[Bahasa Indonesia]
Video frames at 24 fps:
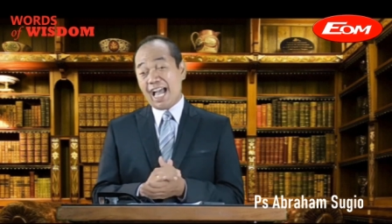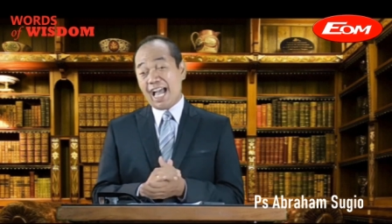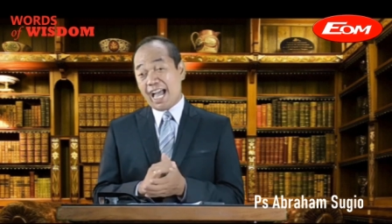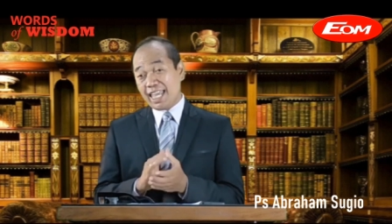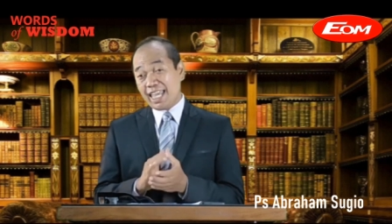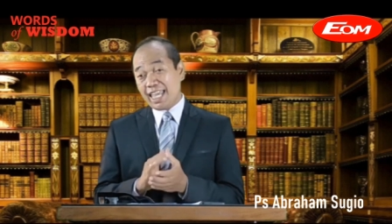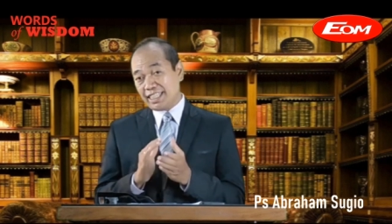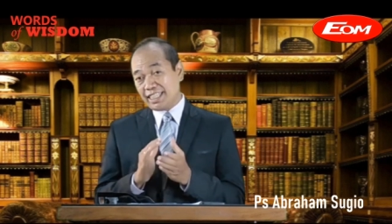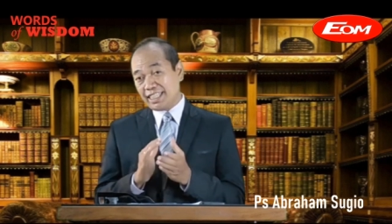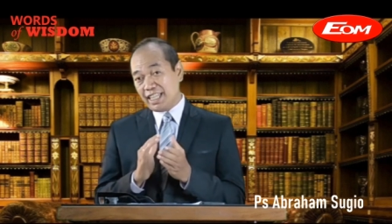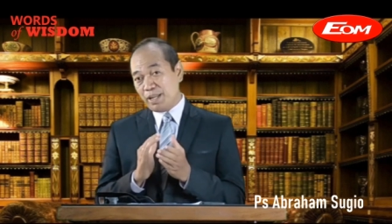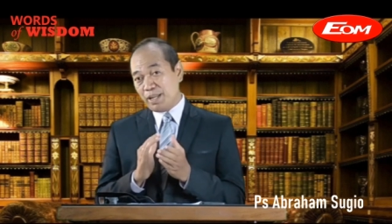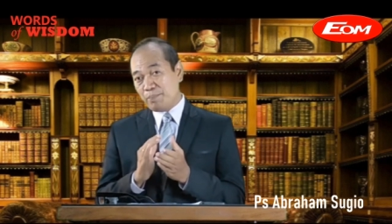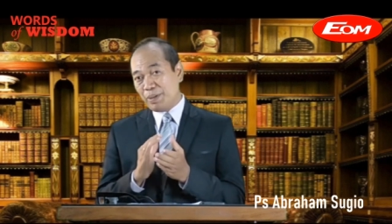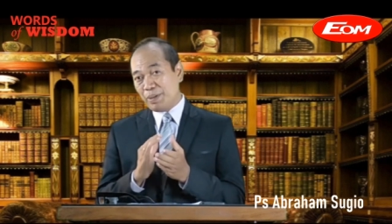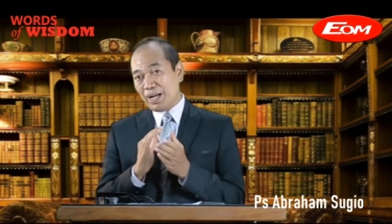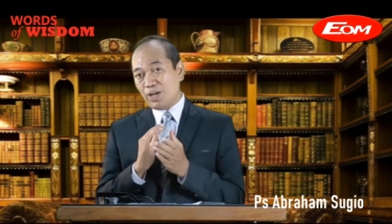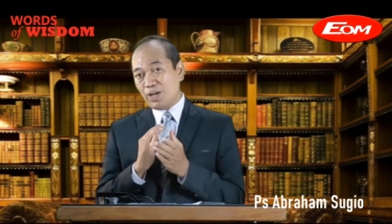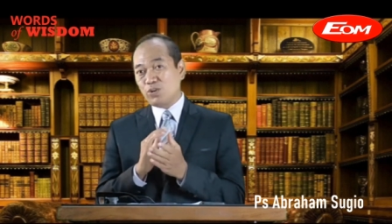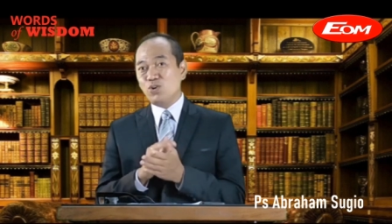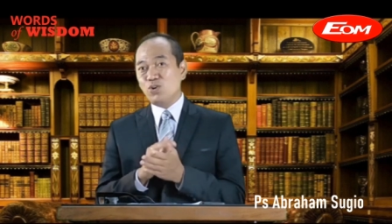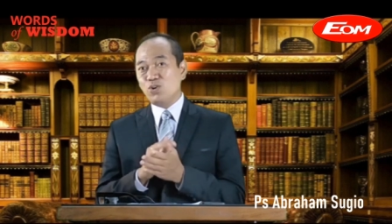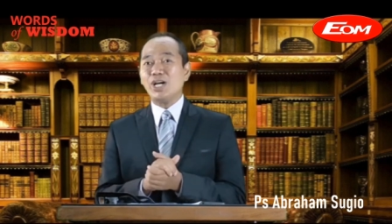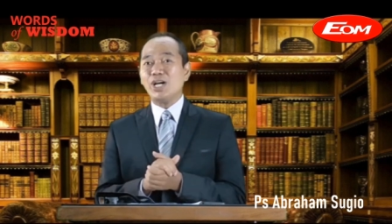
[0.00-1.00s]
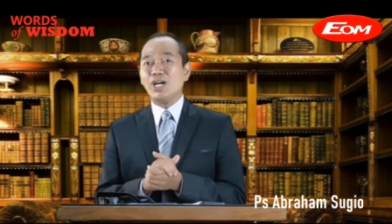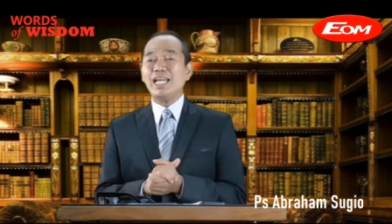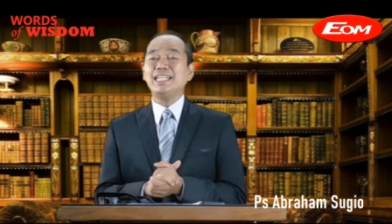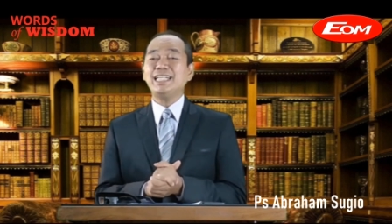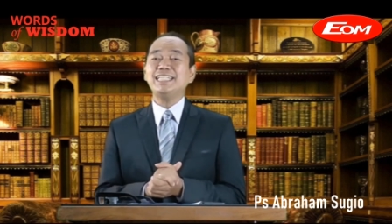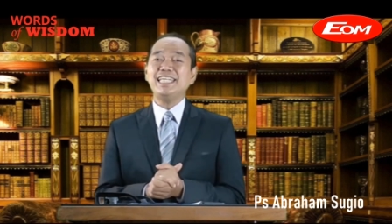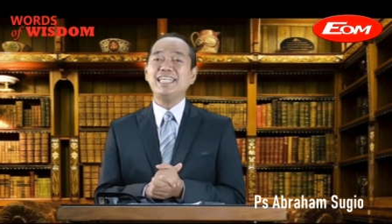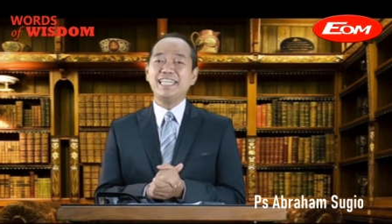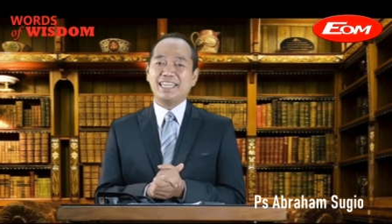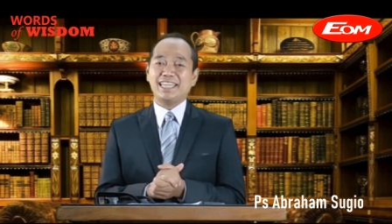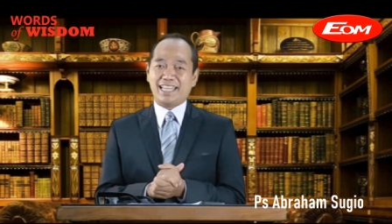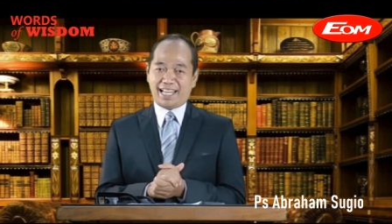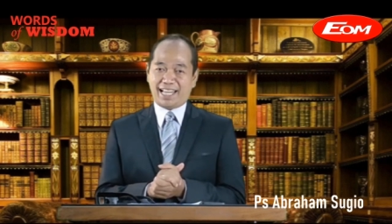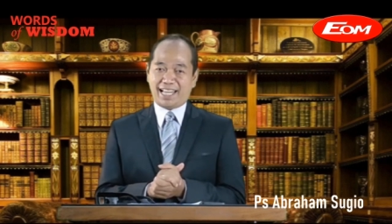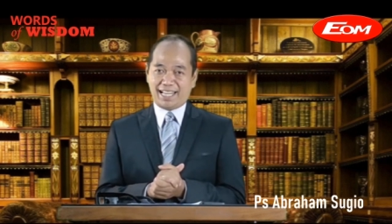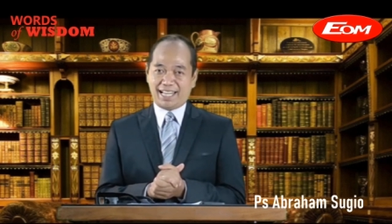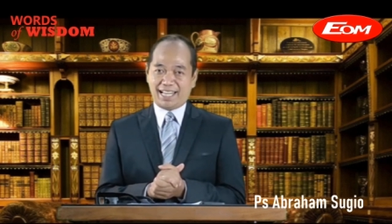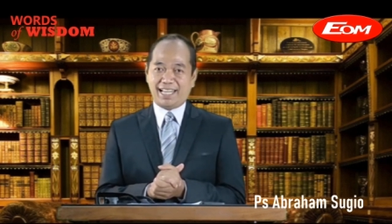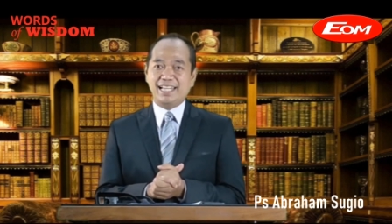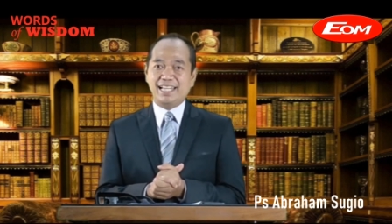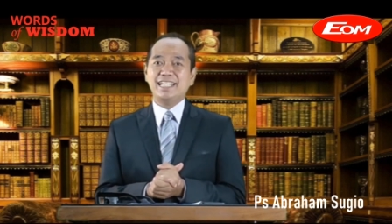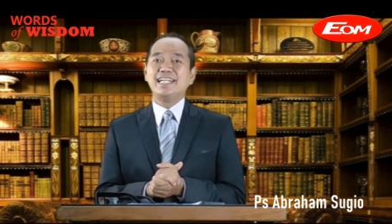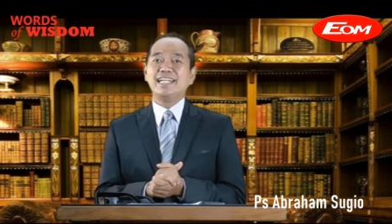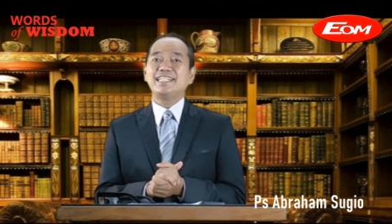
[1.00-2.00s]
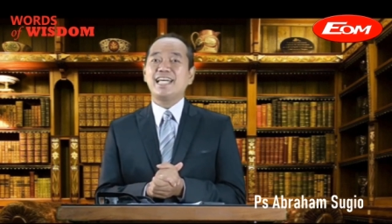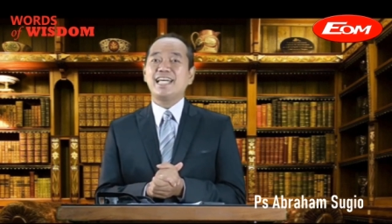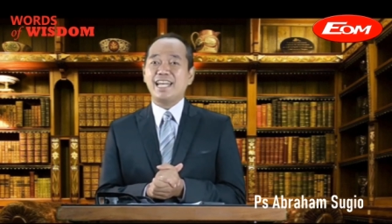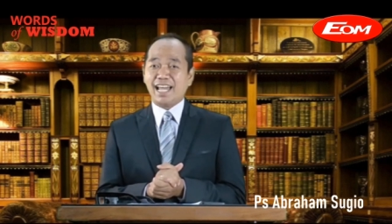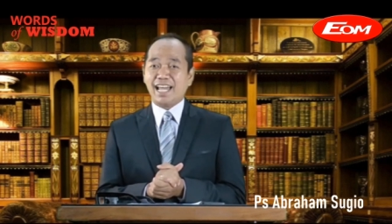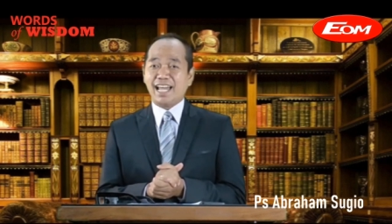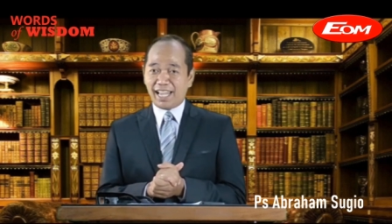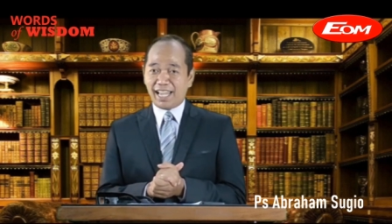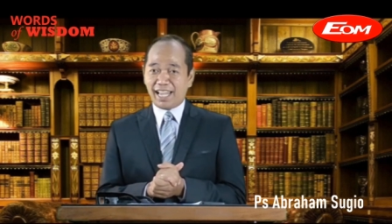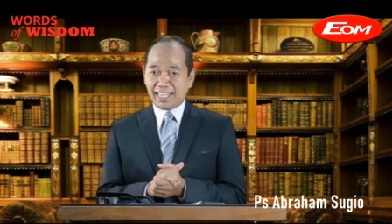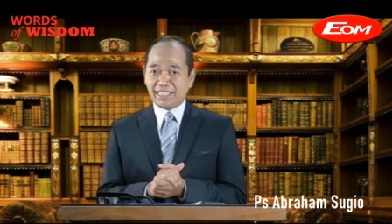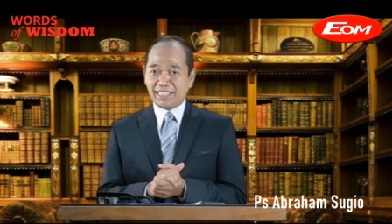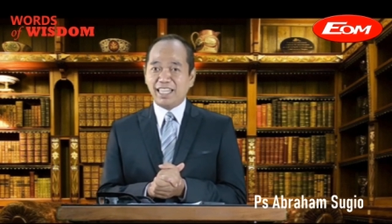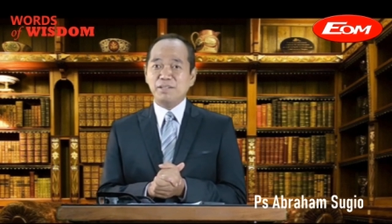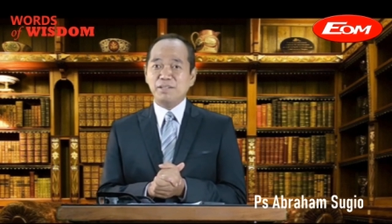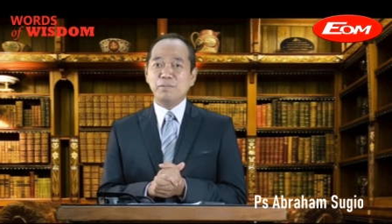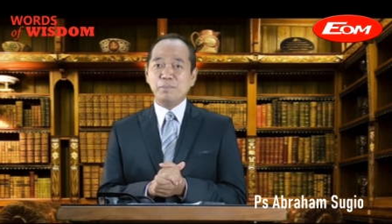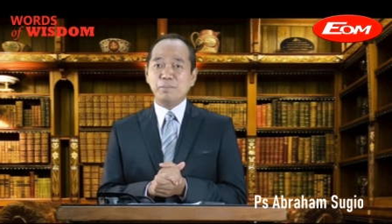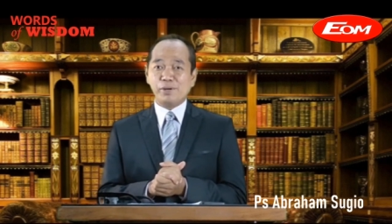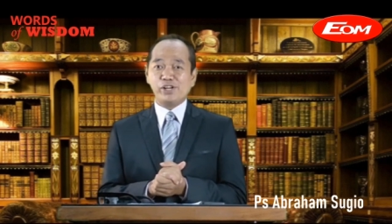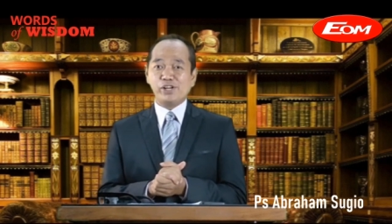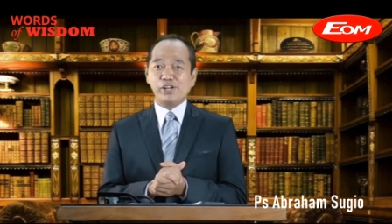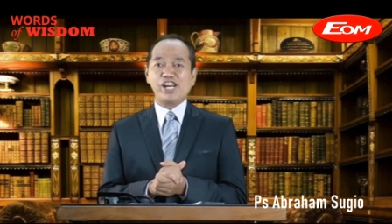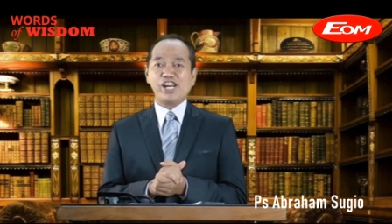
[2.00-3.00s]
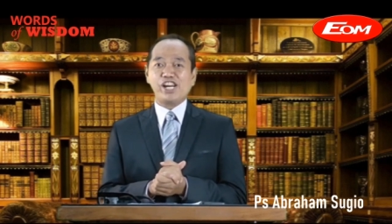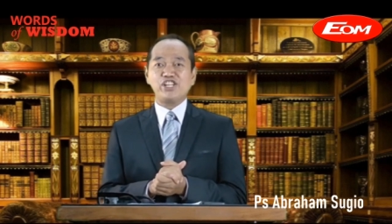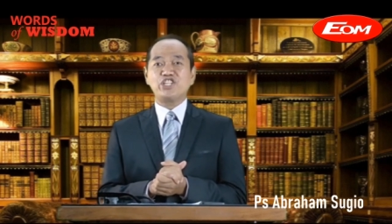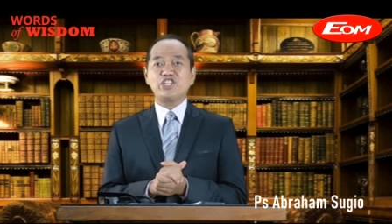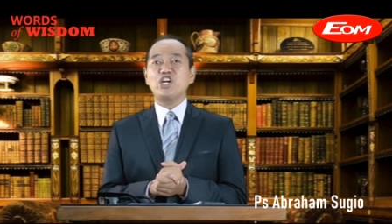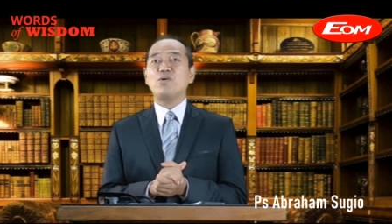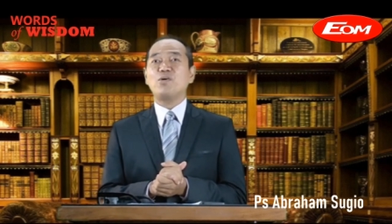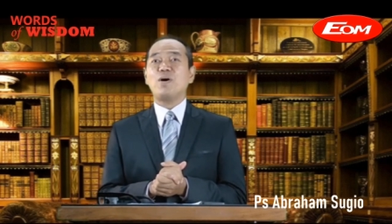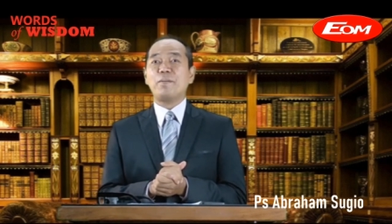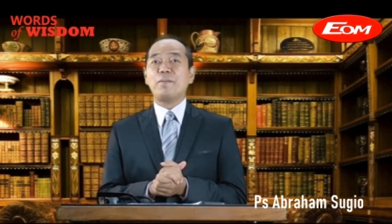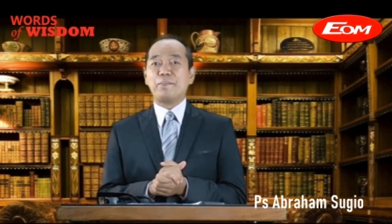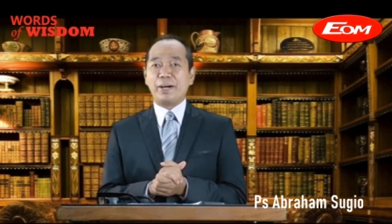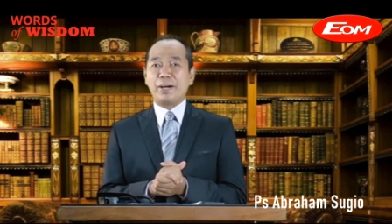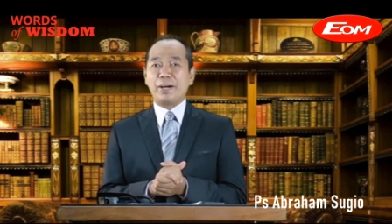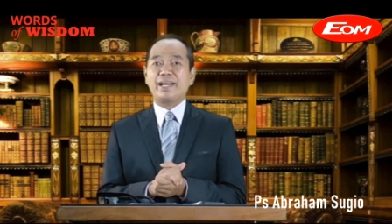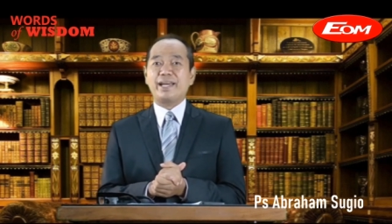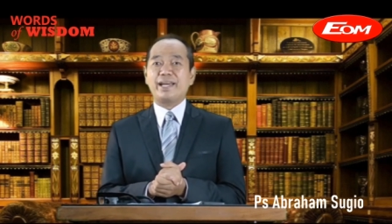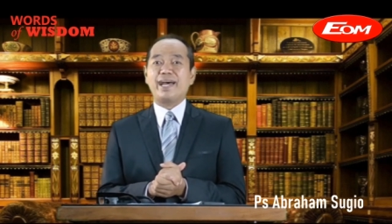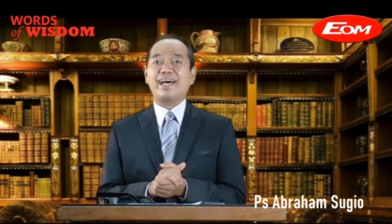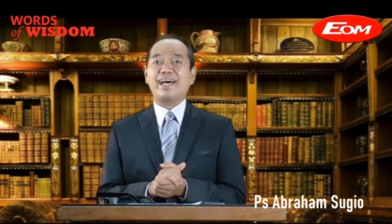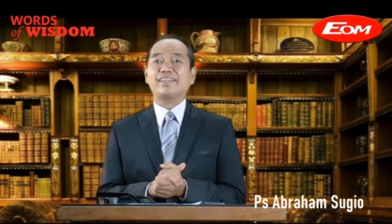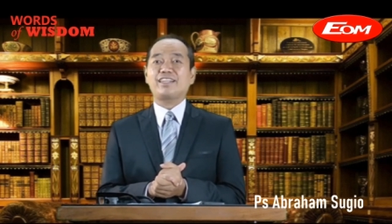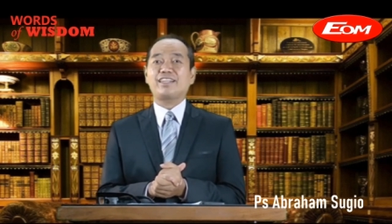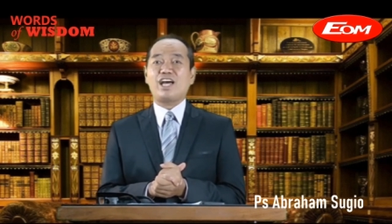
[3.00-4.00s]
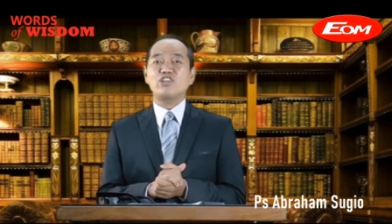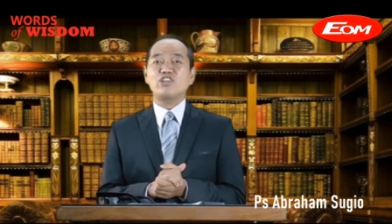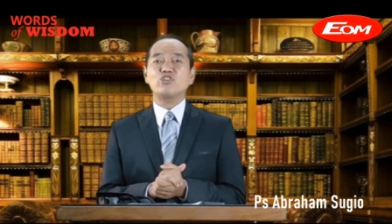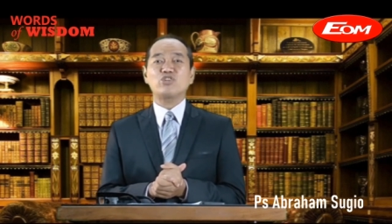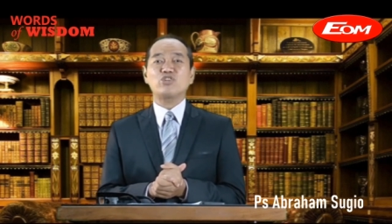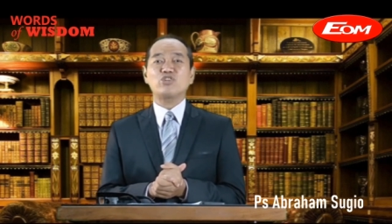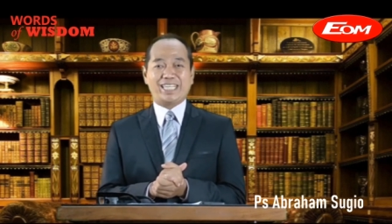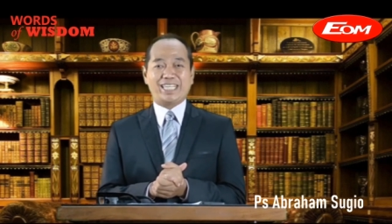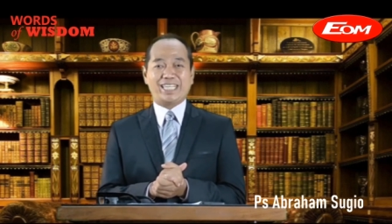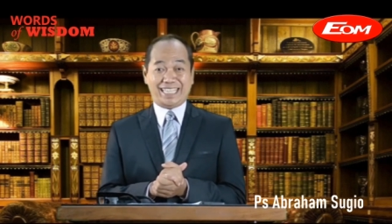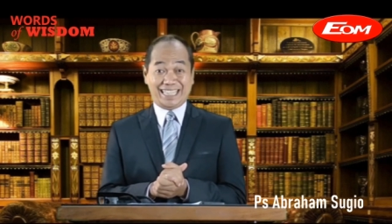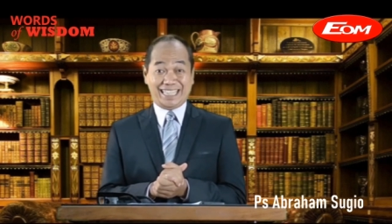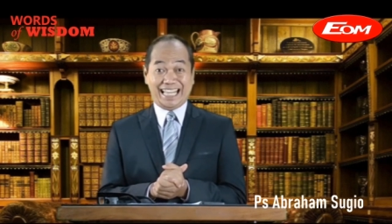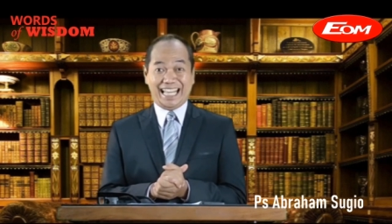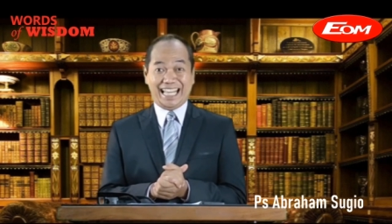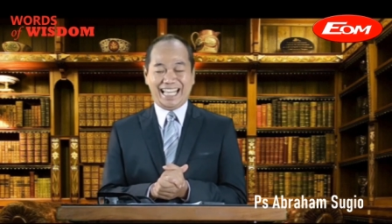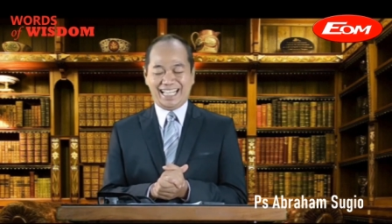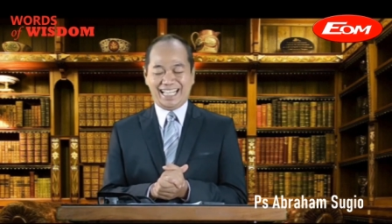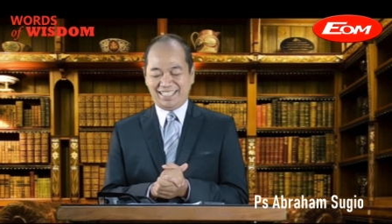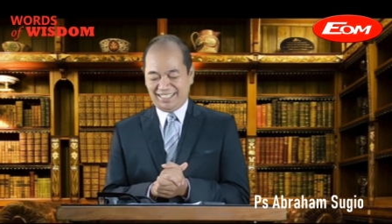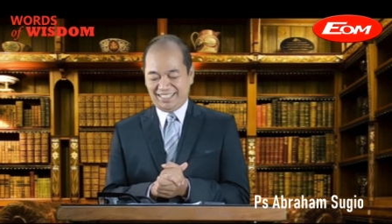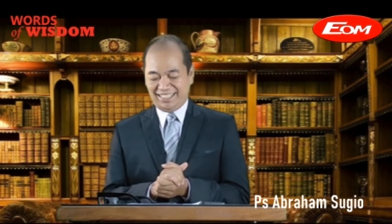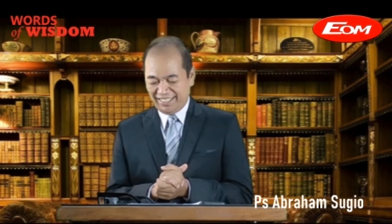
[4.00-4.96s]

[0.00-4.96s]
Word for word: Ayat ini meneguhkan kita dan ayat ini memberikan jawaban atas kita.